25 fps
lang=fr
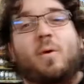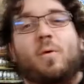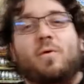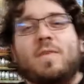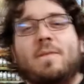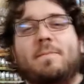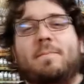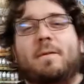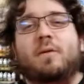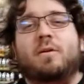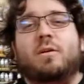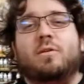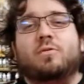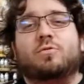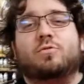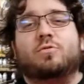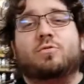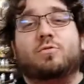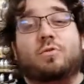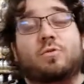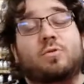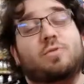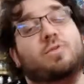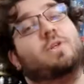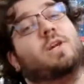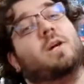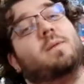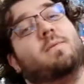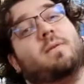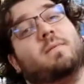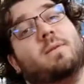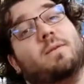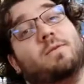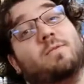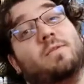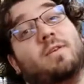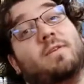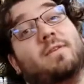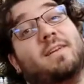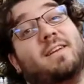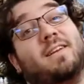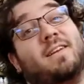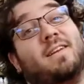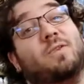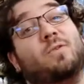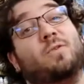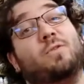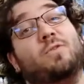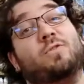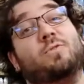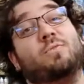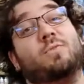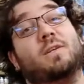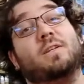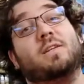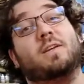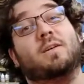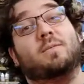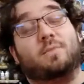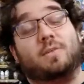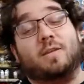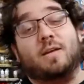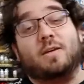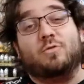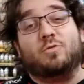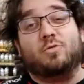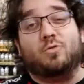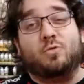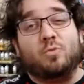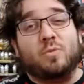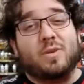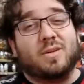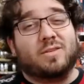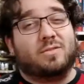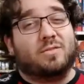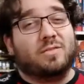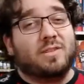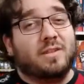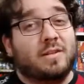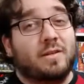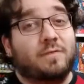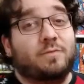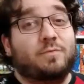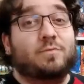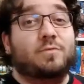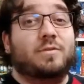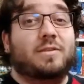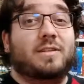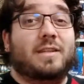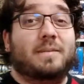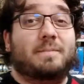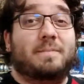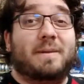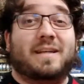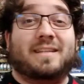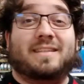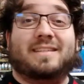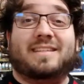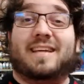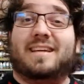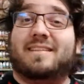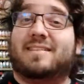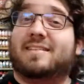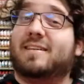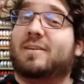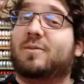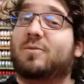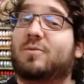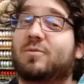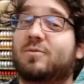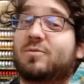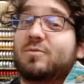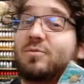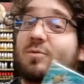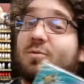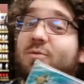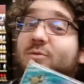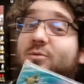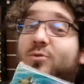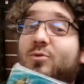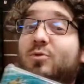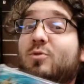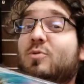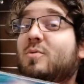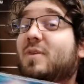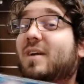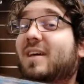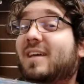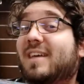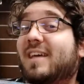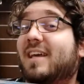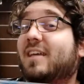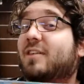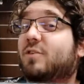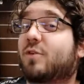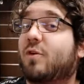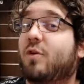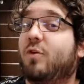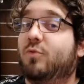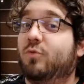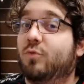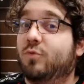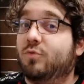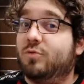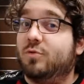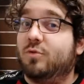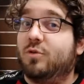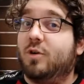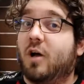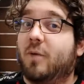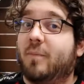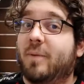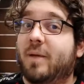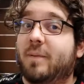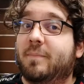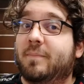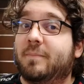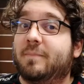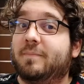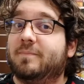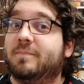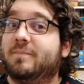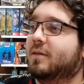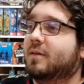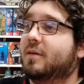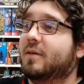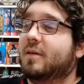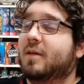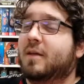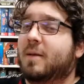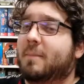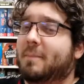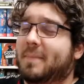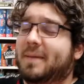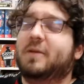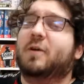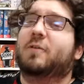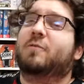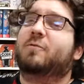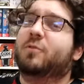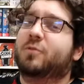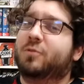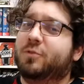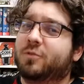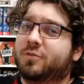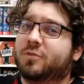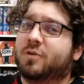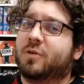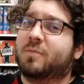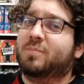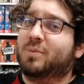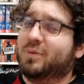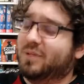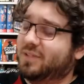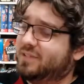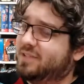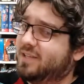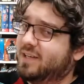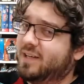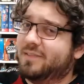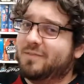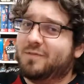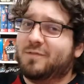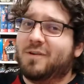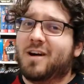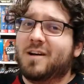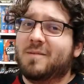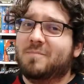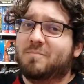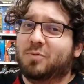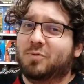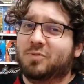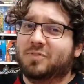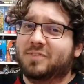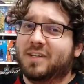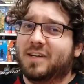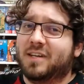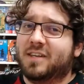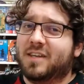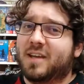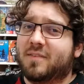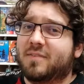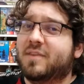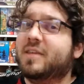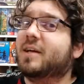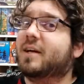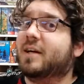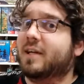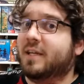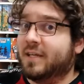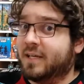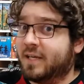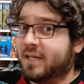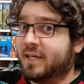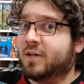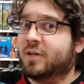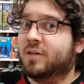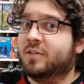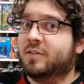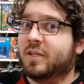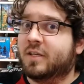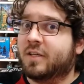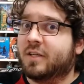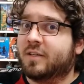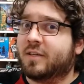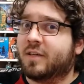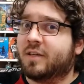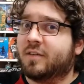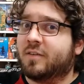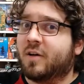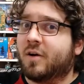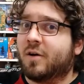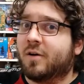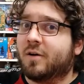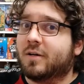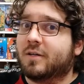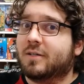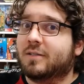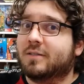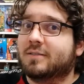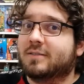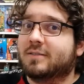On n'est pas loin du jeu de rôle comme d'habitude avec les grosses boîtes comme ça, du coup attendez à vous des parties assez longues de 2 à 4 heures de jeu quand même. Mais il en faut du temps pour hisser les voiles, poncer le navire et récolter les trésors.